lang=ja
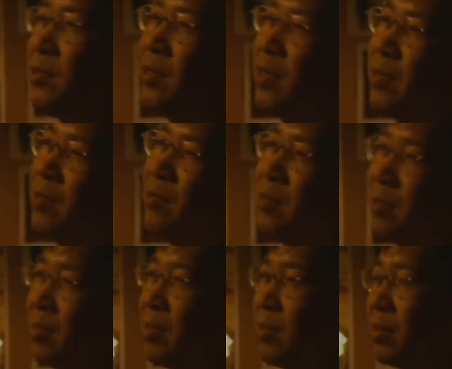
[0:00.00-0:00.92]
由だよ
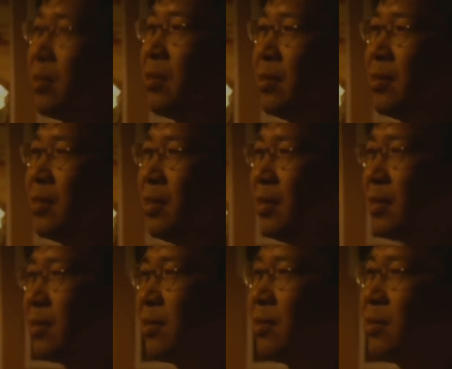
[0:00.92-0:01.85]

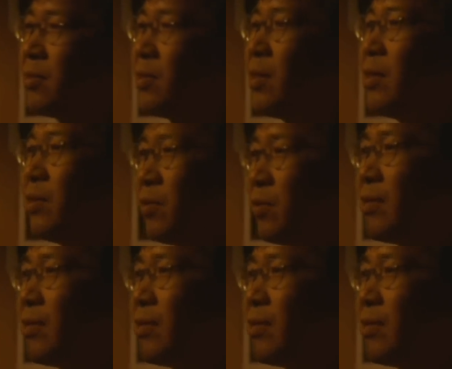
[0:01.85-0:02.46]
制約が少ない